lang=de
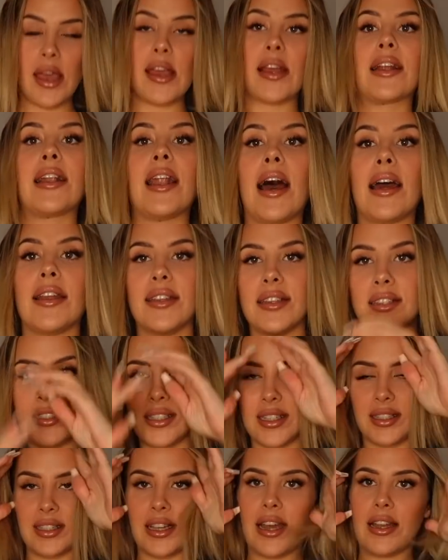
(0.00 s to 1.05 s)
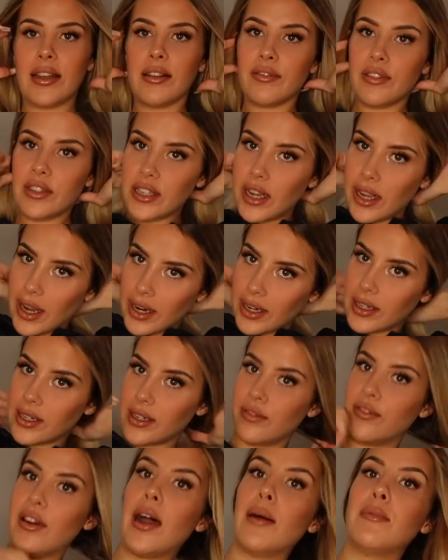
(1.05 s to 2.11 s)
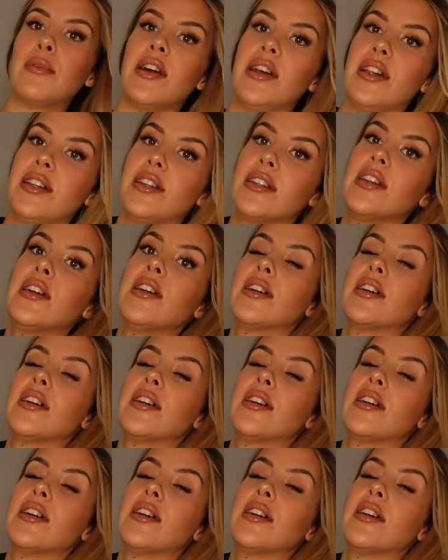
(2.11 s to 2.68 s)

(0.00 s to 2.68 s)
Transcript: Klar, die ist jetzt keine Winterjacke, die warm hält,